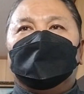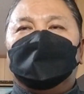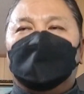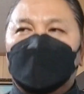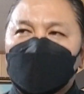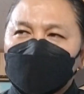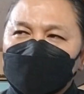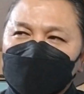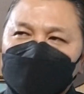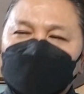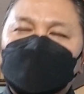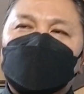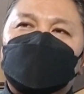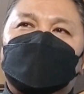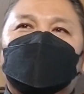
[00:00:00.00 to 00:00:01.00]
まあ無
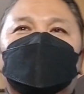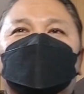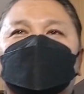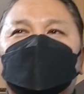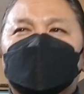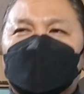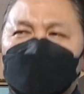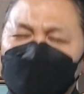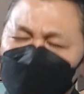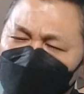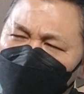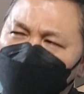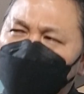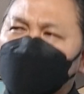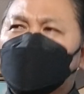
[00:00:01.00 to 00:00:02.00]
知だったという
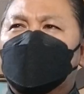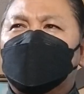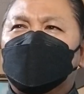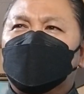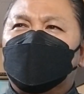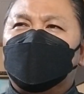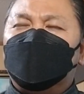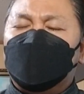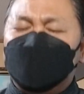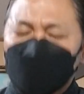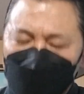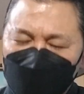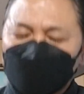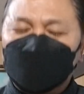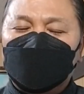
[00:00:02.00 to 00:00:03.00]
えあのまあ
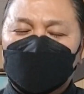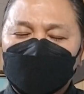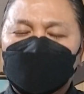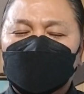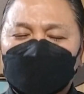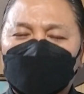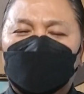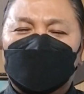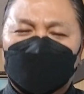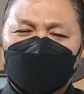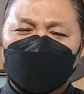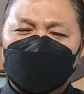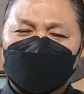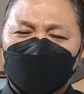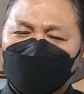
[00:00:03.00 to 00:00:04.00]
勉強になりました
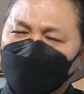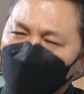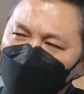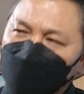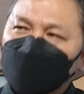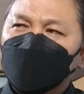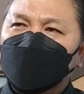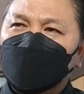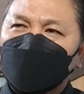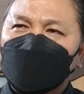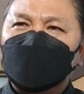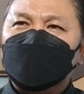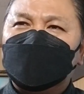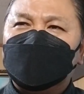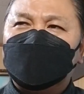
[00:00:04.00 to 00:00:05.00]
もう勉強に
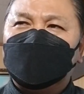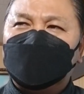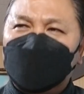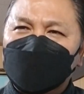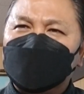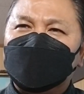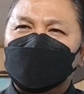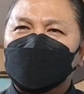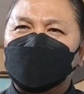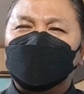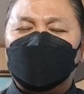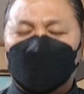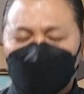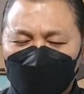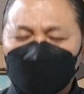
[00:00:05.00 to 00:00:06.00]
なったってい
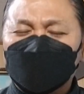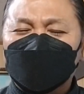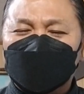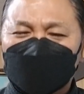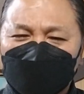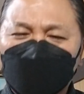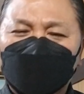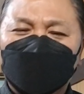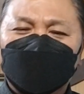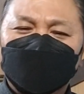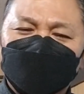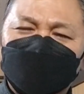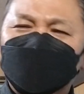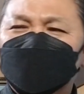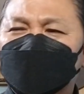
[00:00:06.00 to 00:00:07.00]
う一言ですね、
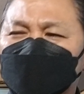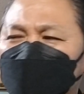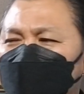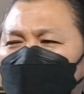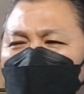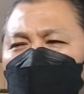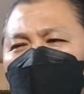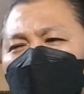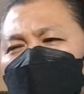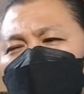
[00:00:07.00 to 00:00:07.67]
うん、もう誰